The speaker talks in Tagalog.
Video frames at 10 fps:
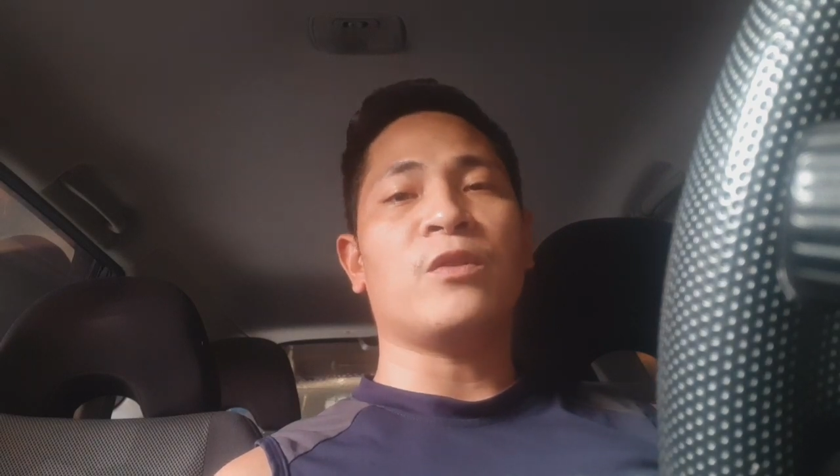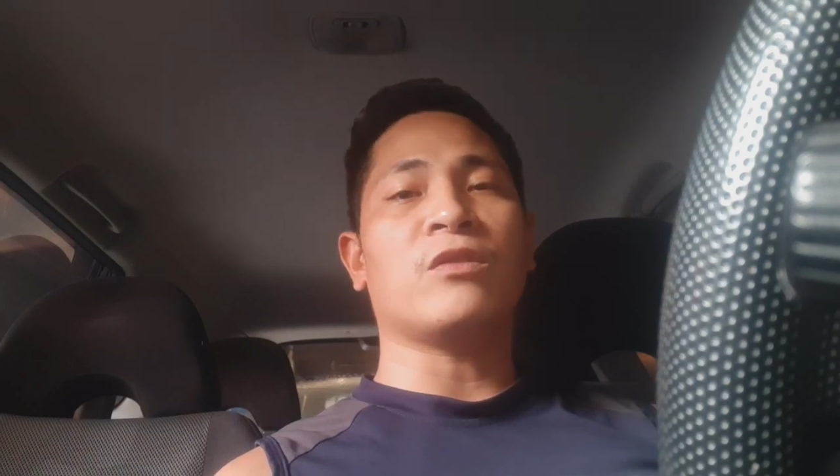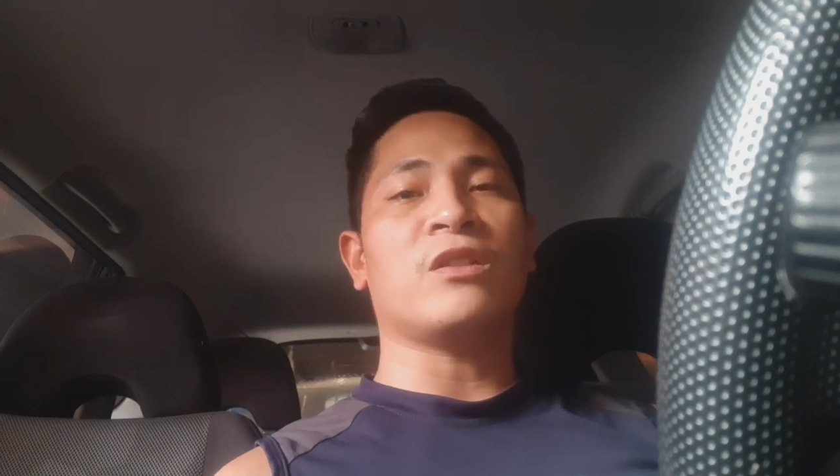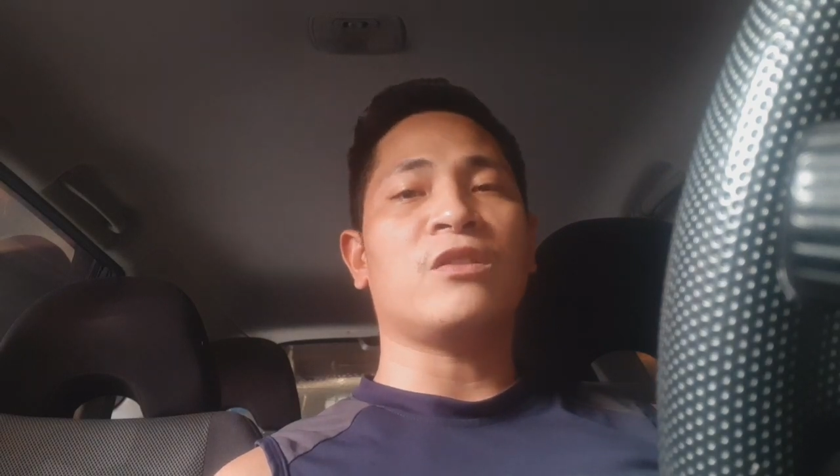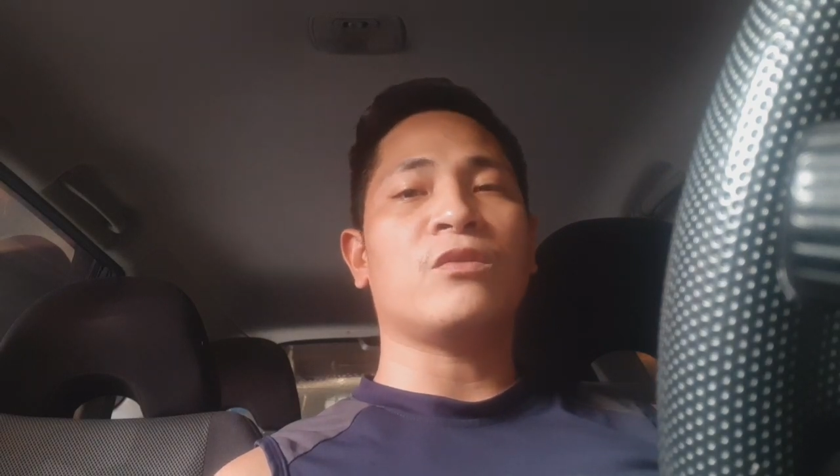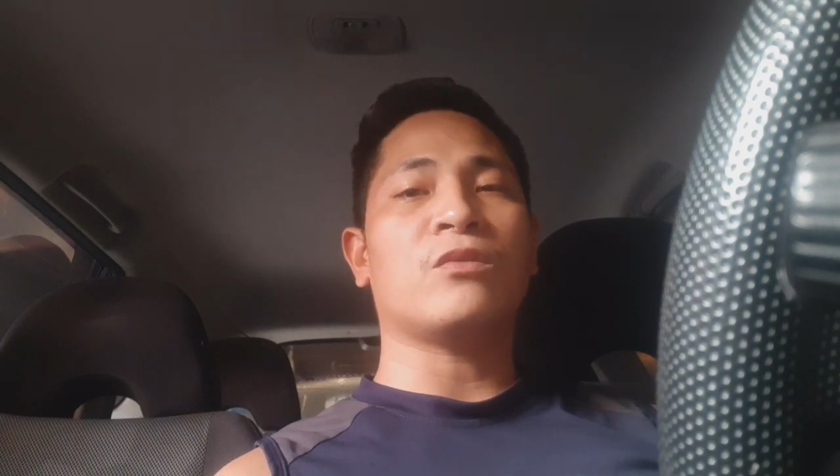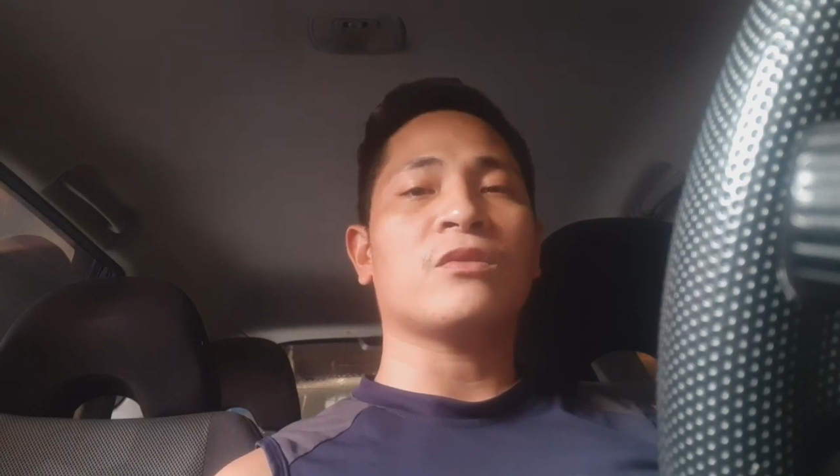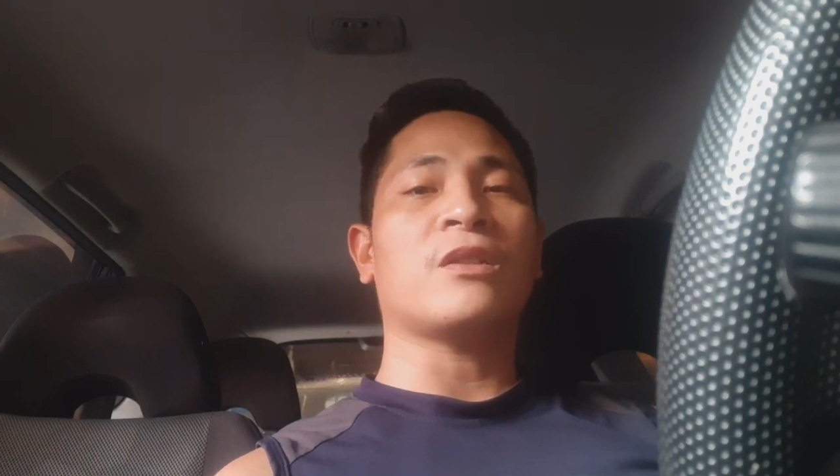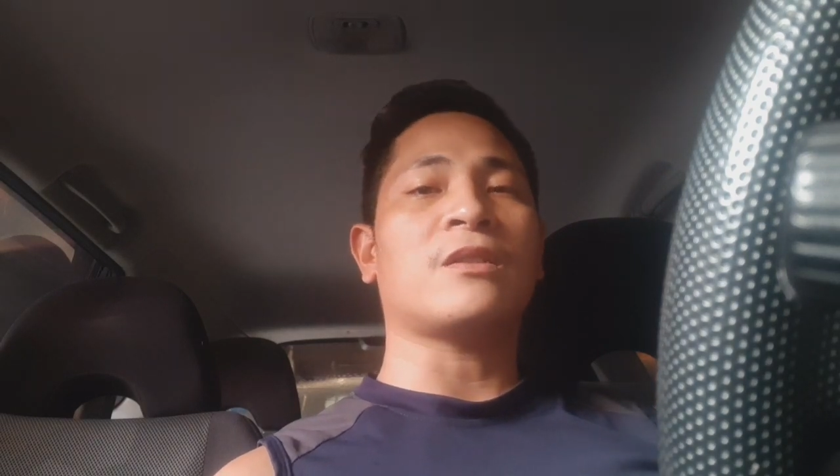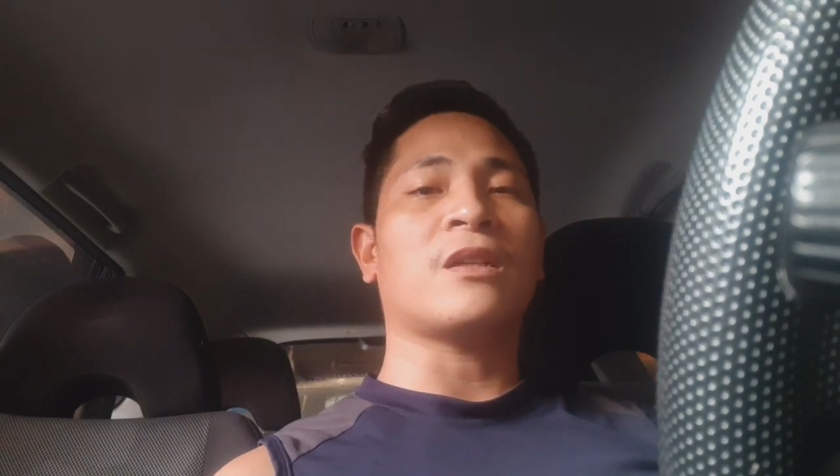yung
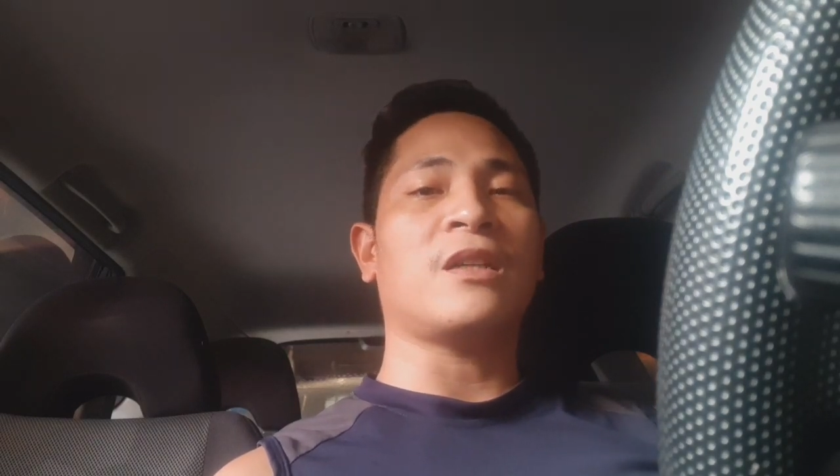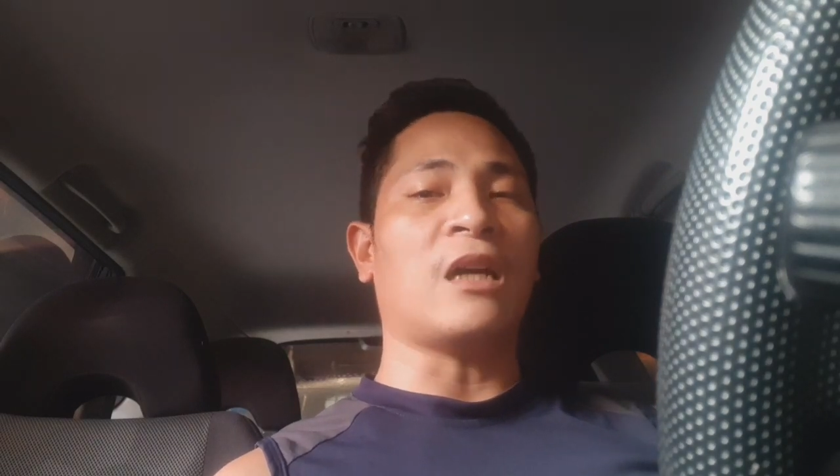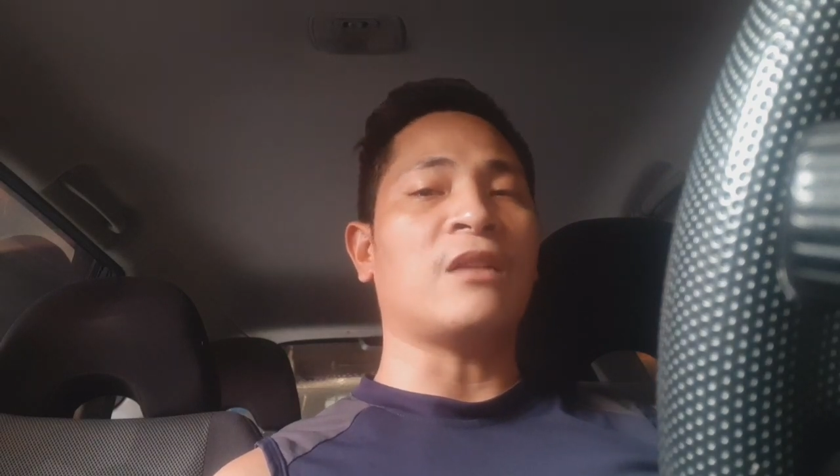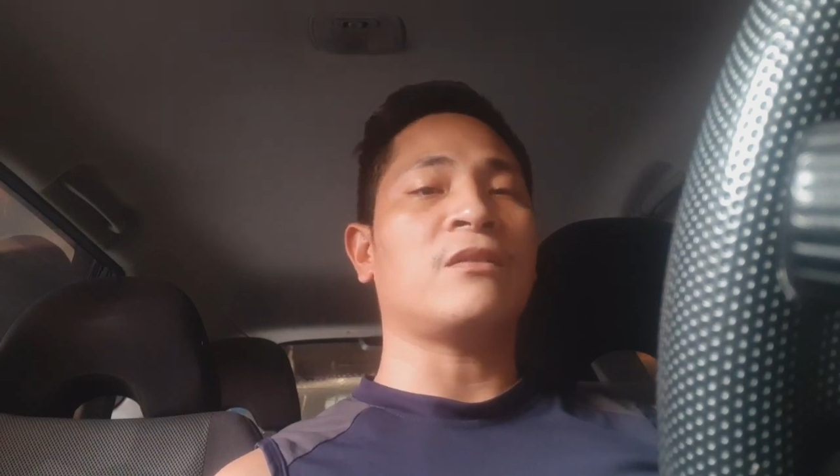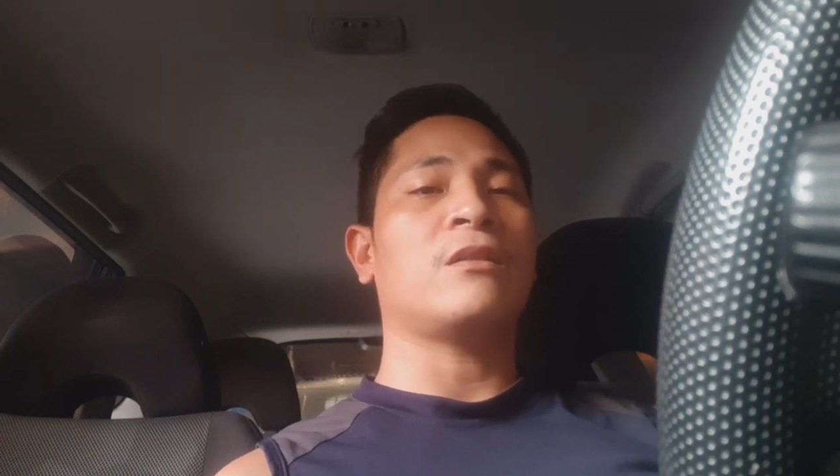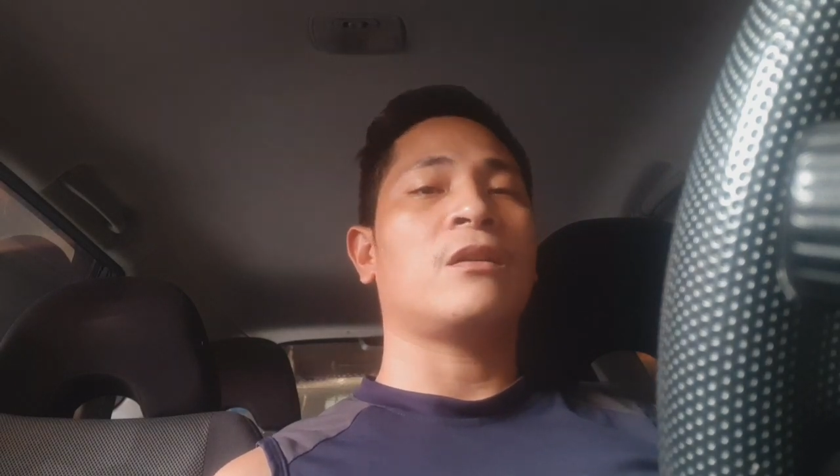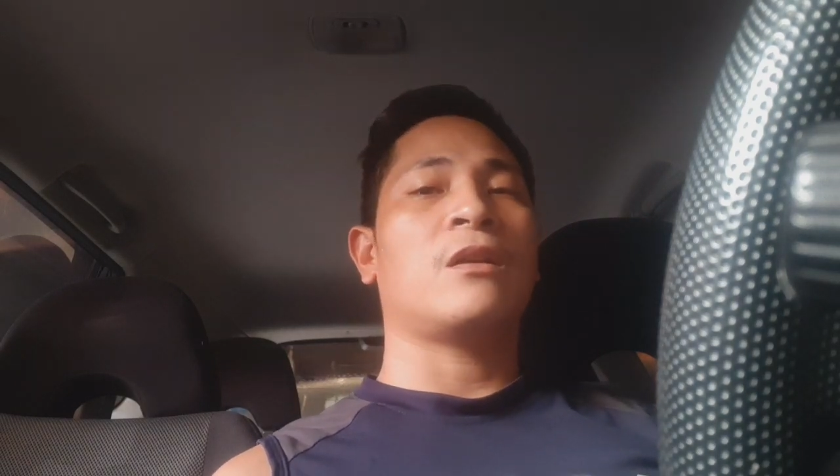inyong sasakyan